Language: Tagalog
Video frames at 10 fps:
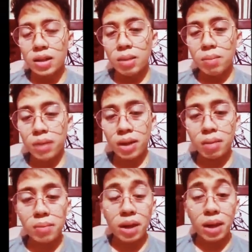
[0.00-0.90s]
dibdib,
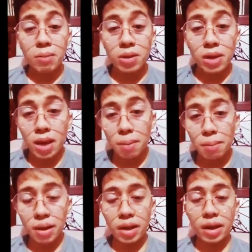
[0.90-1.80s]
hirap sa
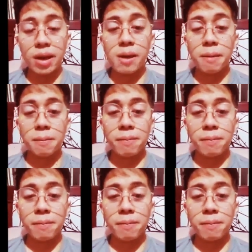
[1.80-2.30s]
paghinga.